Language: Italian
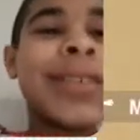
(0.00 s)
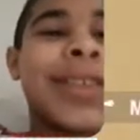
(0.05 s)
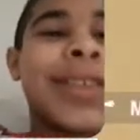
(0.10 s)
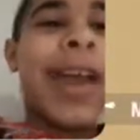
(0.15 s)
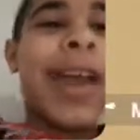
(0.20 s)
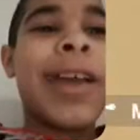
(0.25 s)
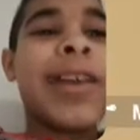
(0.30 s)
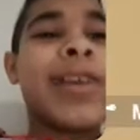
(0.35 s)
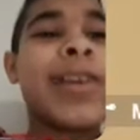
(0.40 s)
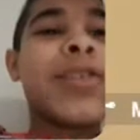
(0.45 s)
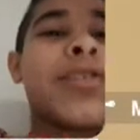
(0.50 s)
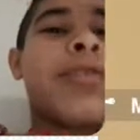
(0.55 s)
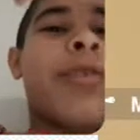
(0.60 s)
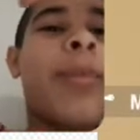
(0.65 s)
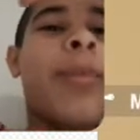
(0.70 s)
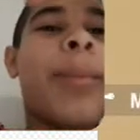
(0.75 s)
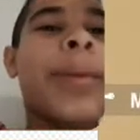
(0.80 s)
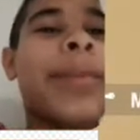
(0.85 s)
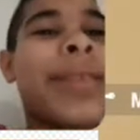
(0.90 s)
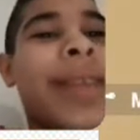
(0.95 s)
Cioè, io
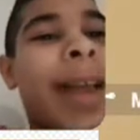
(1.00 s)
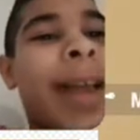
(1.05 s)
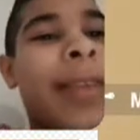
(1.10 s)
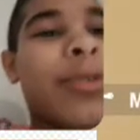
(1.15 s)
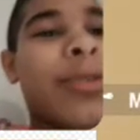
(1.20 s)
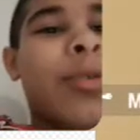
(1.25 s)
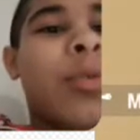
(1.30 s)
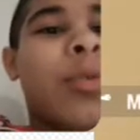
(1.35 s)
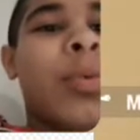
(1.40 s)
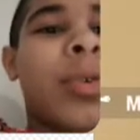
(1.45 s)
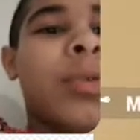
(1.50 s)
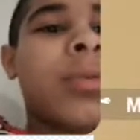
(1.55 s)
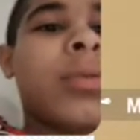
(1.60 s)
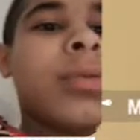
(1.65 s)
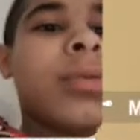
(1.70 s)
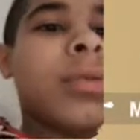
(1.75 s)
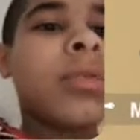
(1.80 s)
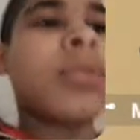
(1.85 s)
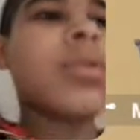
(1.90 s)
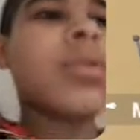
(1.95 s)
avevo passato lui.
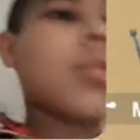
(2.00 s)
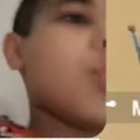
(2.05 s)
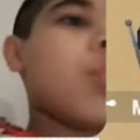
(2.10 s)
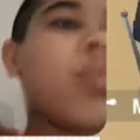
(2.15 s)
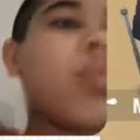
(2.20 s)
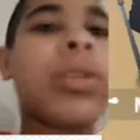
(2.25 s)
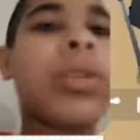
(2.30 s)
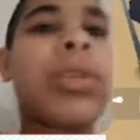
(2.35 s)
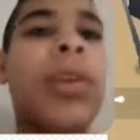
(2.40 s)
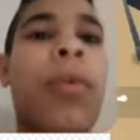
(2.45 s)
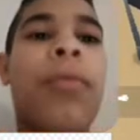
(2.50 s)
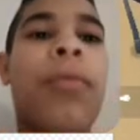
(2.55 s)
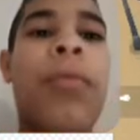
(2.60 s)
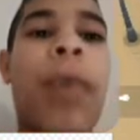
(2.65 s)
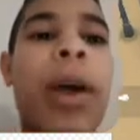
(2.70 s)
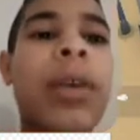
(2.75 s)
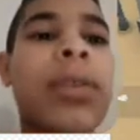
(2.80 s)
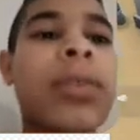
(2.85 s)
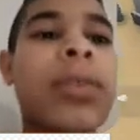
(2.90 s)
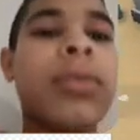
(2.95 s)
What the
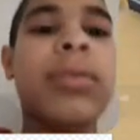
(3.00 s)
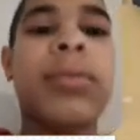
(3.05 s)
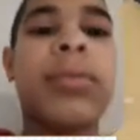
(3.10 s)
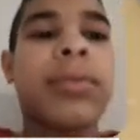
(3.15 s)
fuck?